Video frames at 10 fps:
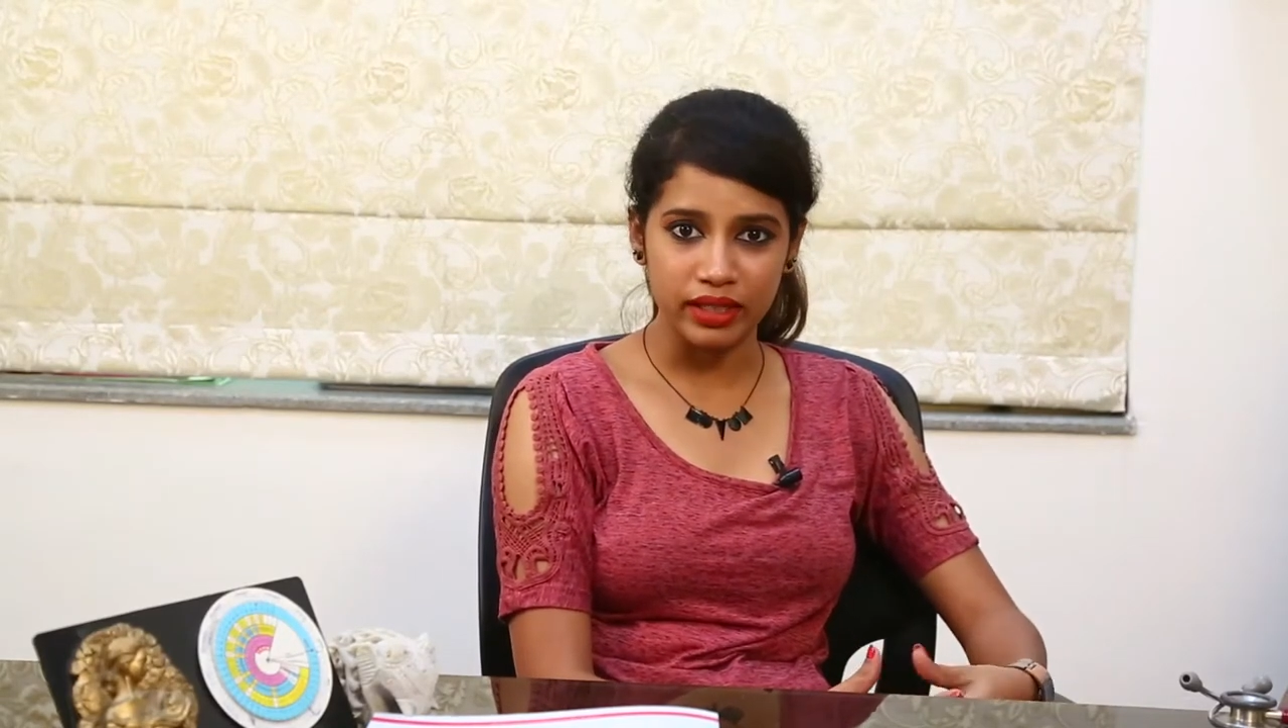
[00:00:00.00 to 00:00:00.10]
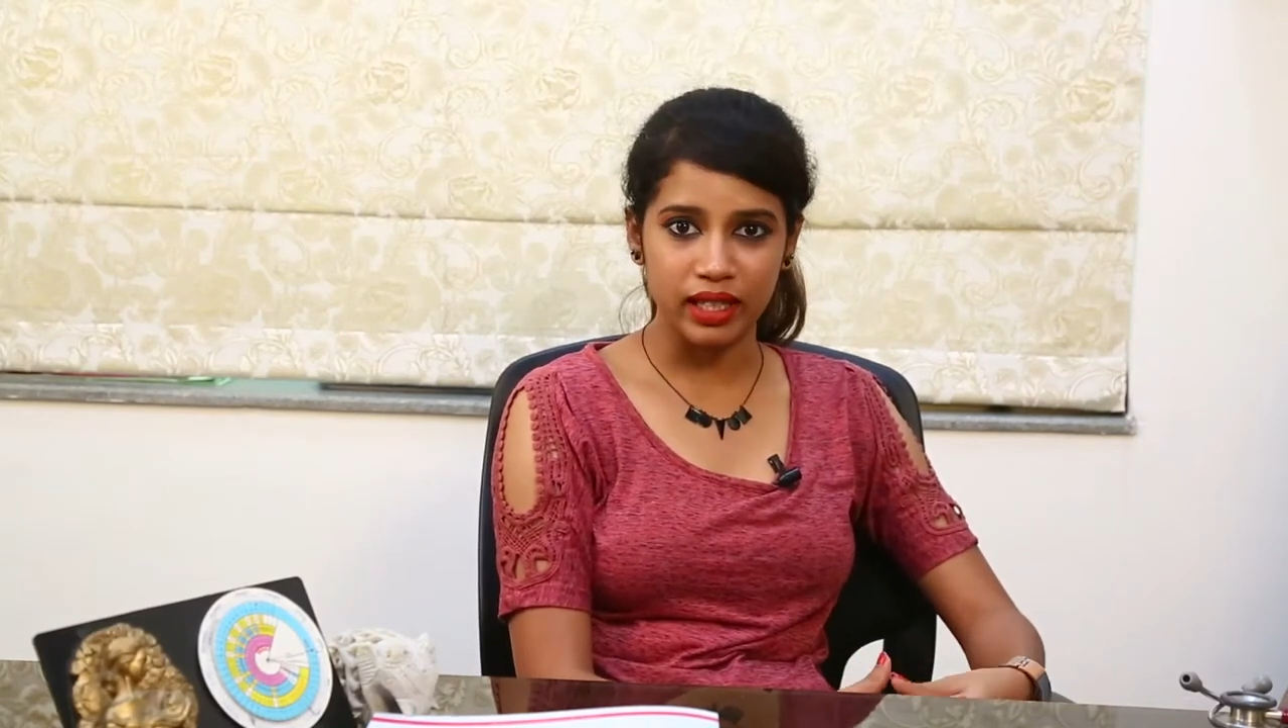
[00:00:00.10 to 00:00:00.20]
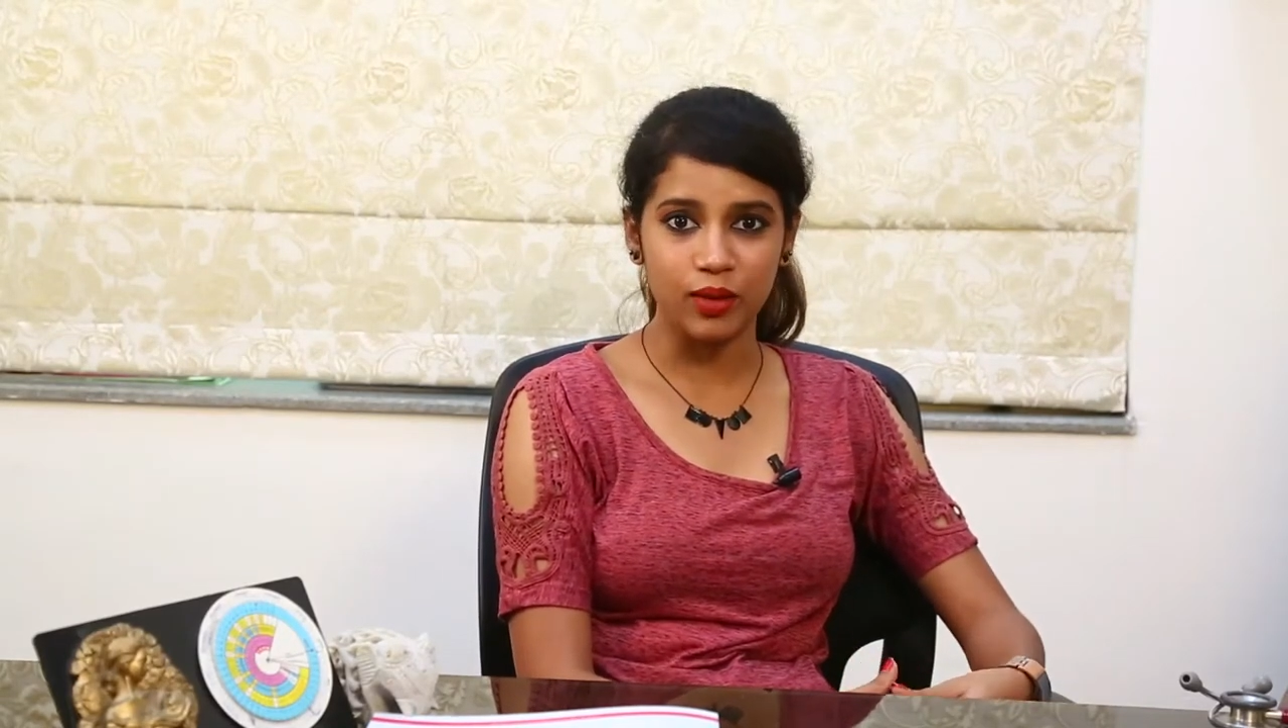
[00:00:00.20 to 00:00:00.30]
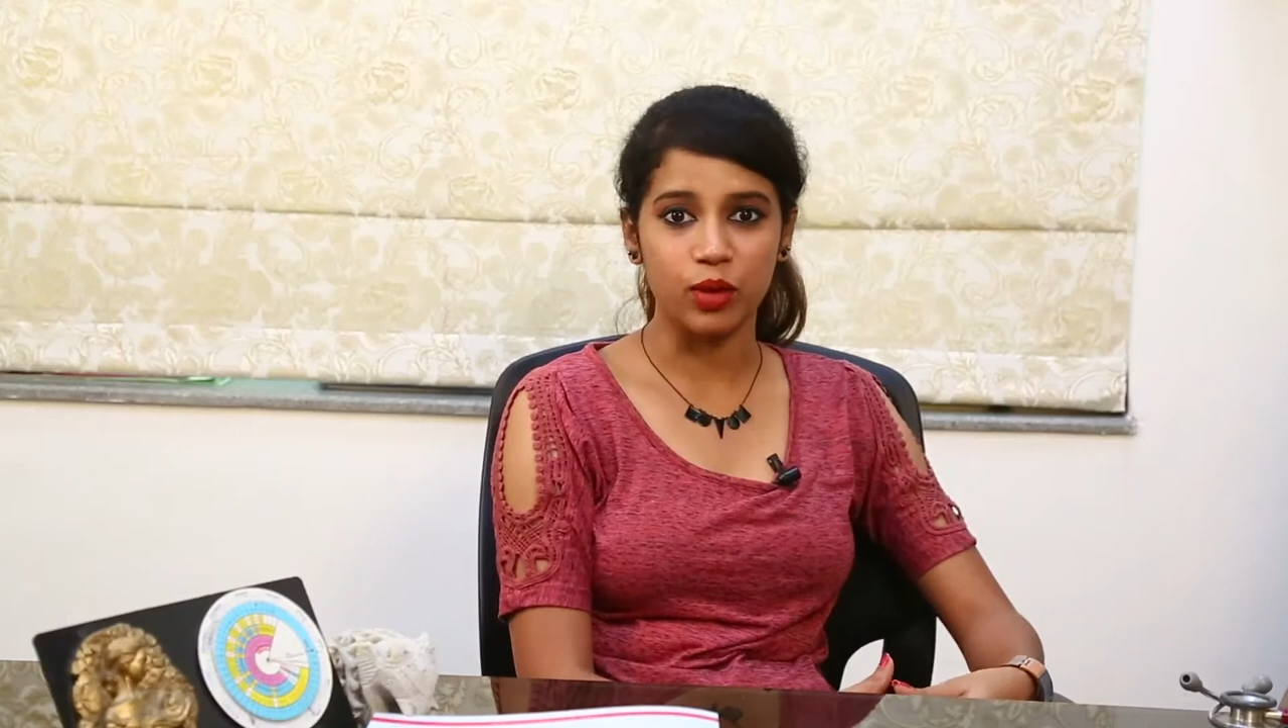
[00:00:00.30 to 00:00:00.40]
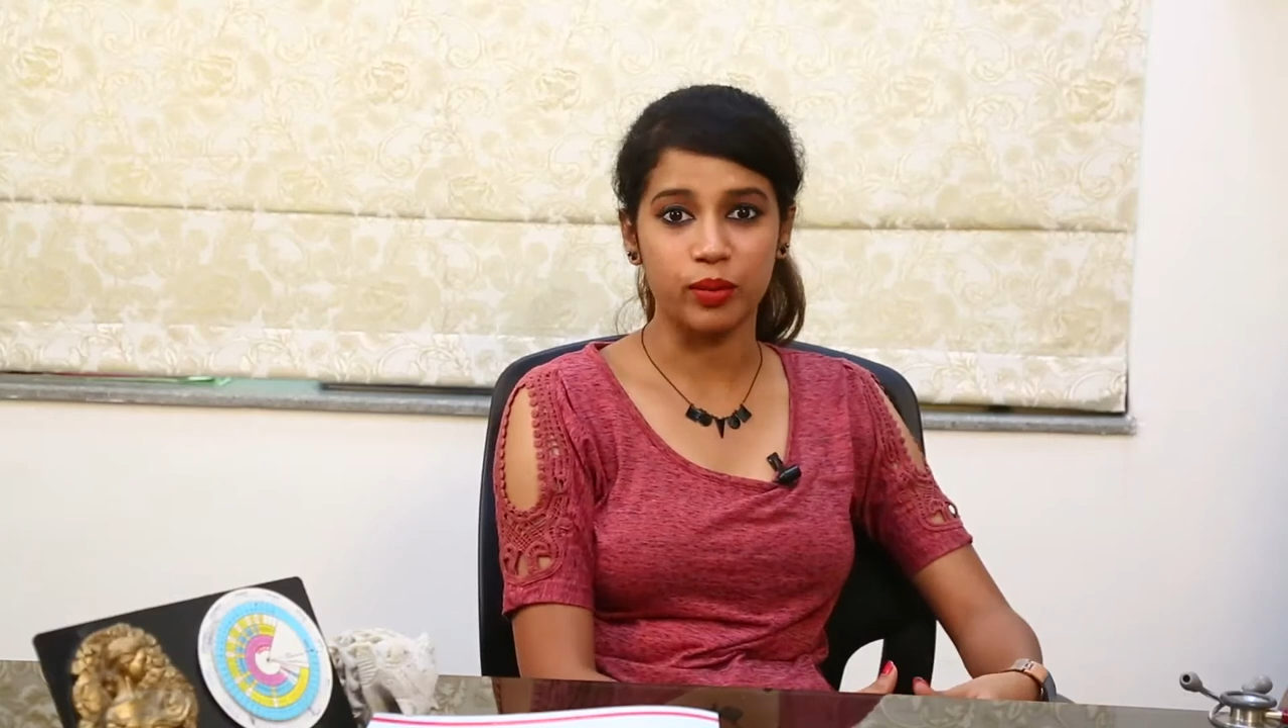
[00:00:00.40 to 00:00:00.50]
மத்தியில்